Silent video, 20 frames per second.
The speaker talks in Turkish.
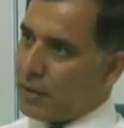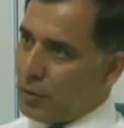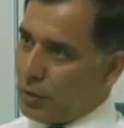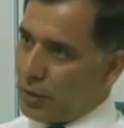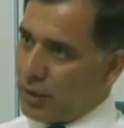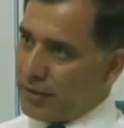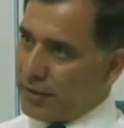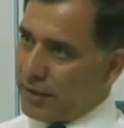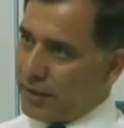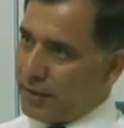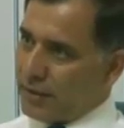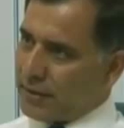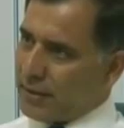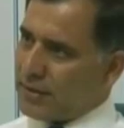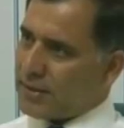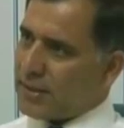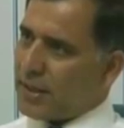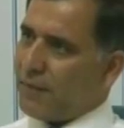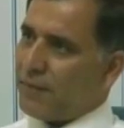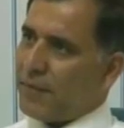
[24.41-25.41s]
olan
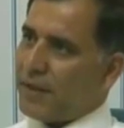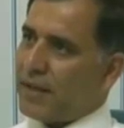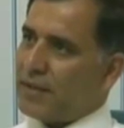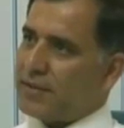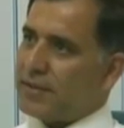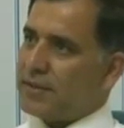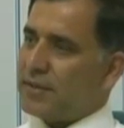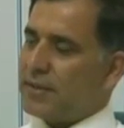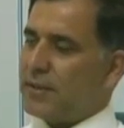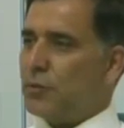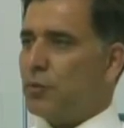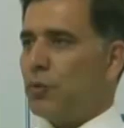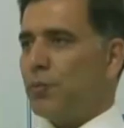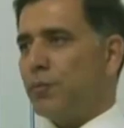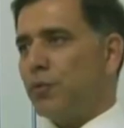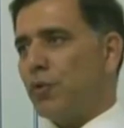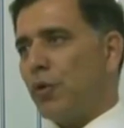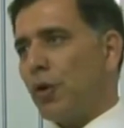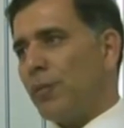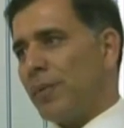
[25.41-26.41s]
yerlerden safra kesesinin
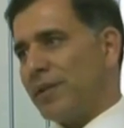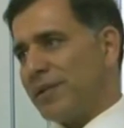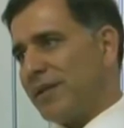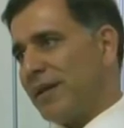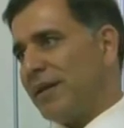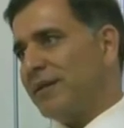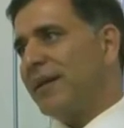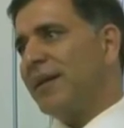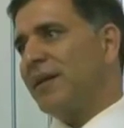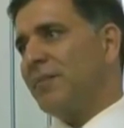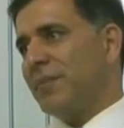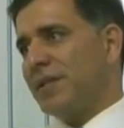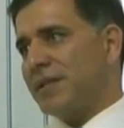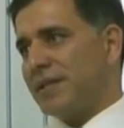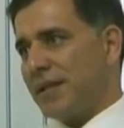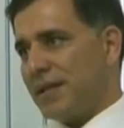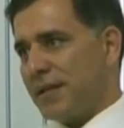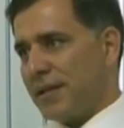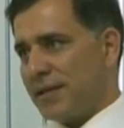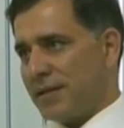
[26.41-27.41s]
rüptür olması yani
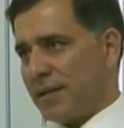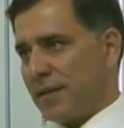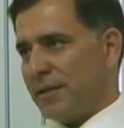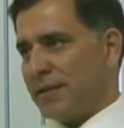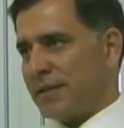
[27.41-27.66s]
delinmesine e,